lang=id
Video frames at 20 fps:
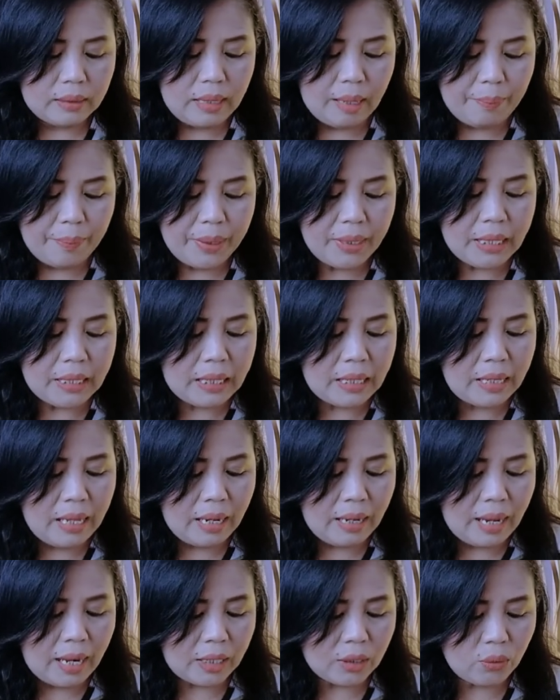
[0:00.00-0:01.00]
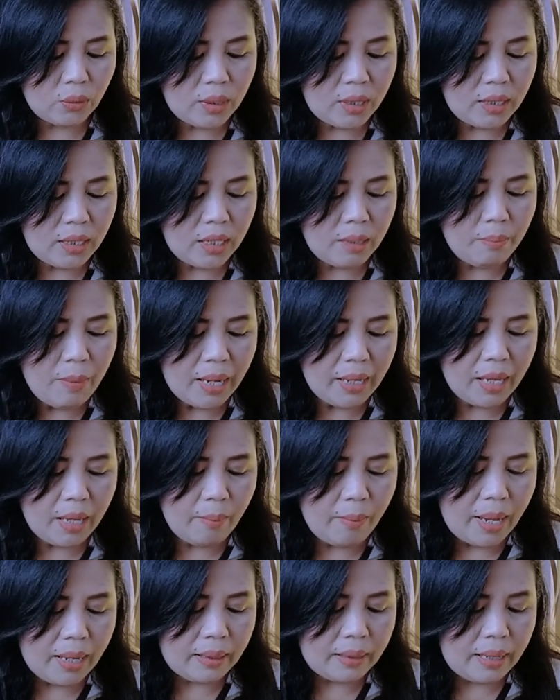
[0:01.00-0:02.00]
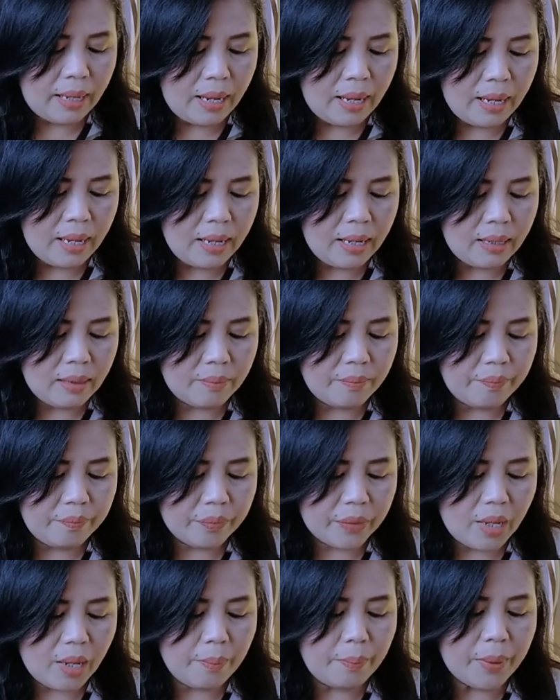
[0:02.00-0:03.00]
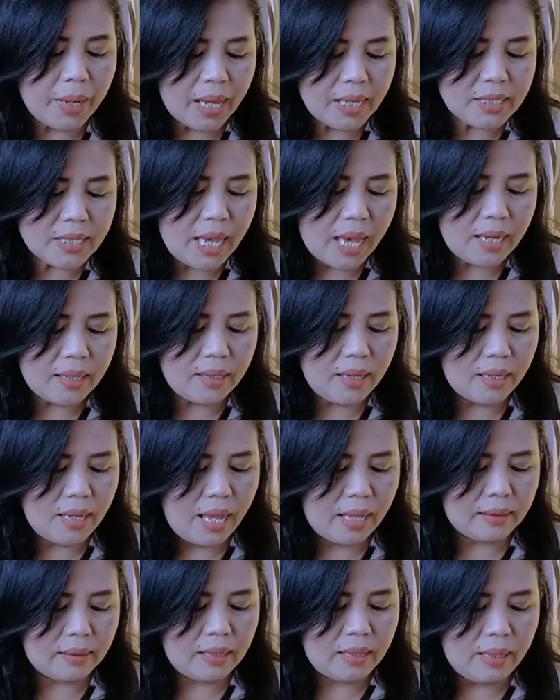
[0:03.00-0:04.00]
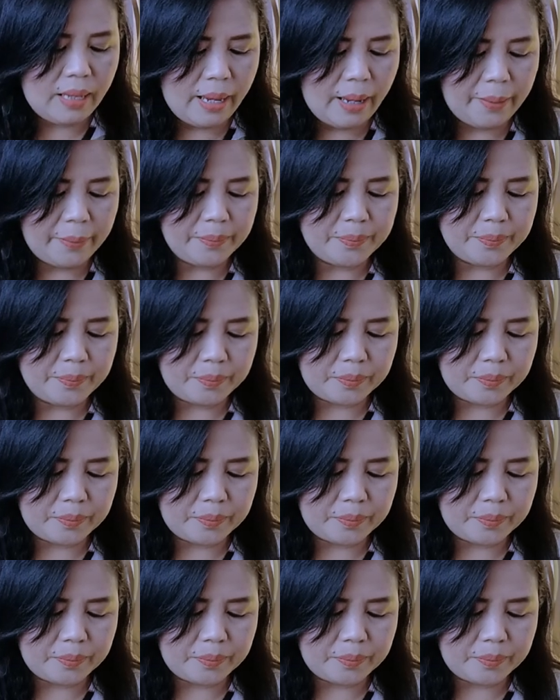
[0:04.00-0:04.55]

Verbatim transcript: Tapi di tiga kartu ini bagaimana perasaan dan hatinya.